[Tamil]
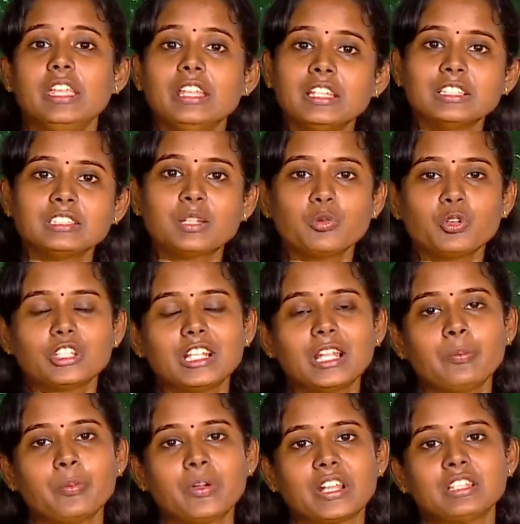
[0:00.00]
இந்த
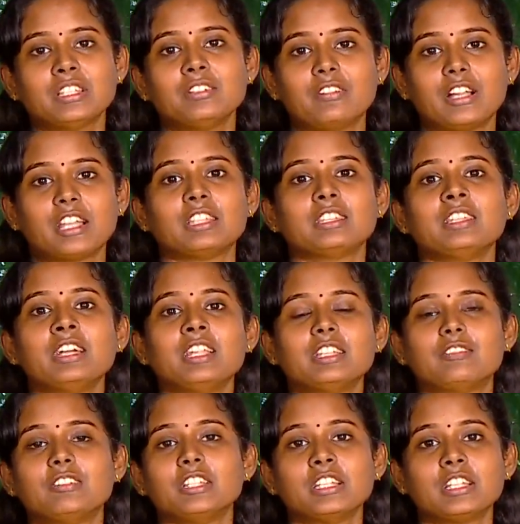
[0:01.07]
சமூகத்திலே பிறந்து வளர்ந்து
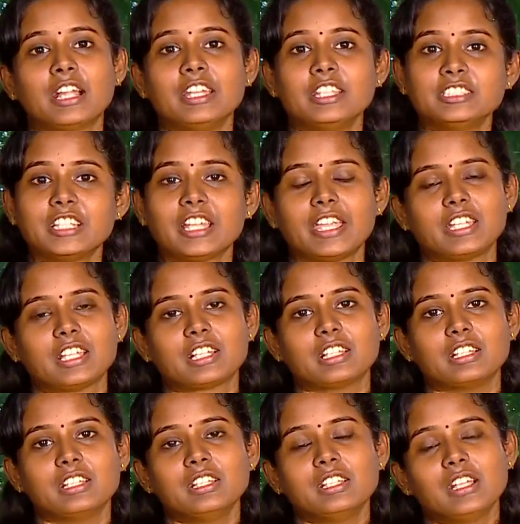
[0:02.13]
அதுக்கு வந்து கண்டிஷன் ஆயிட்டாங்க